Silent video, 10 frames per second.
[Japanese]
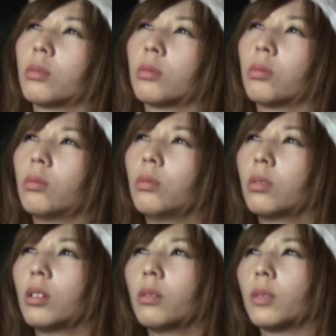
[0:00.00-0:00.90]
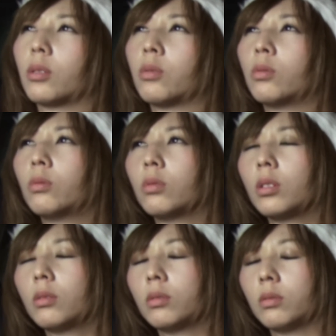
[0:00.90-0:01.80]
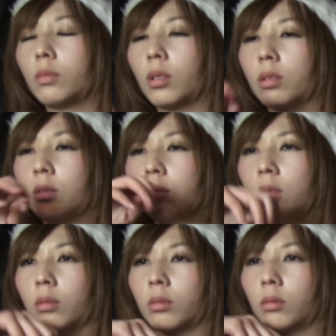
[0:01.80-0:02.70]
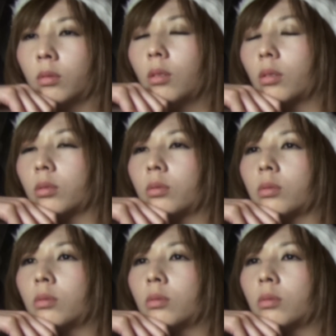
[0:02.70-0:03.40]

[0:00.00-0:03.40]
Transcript: そういえばここに来る前になんかす